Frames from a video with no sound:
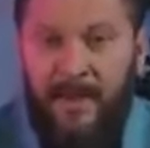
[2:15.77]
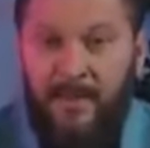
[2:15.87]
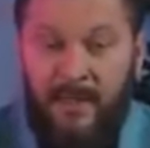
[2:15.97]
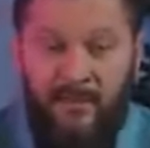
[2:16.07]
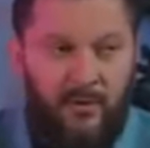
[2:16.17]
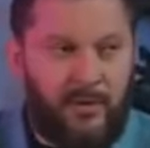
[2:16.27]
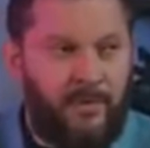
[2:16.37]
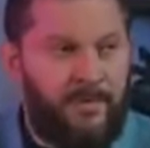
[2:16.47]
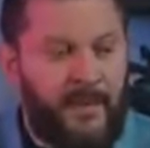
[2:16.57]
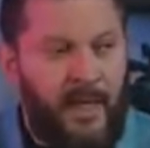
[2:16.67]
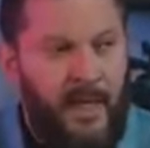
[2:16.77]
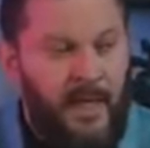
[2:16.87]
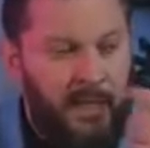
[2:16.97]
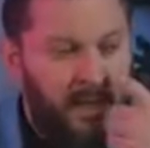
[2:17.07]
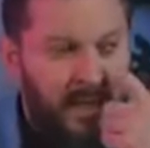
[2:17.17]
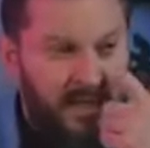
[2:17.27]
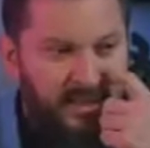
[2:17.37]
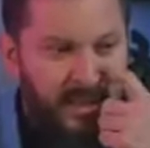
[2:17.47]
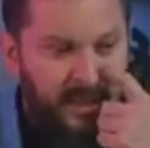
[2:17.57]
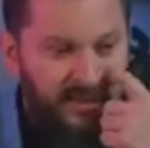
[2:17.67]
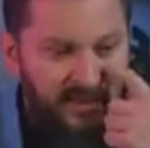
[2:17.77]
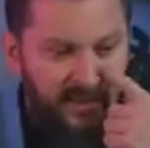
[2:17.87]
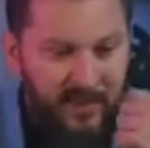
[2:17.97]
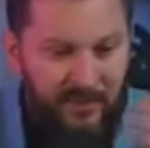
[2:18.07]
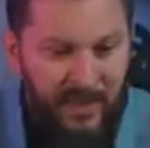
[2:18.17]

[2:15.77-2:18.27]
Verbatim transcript: Так вот, я, знаете, в своей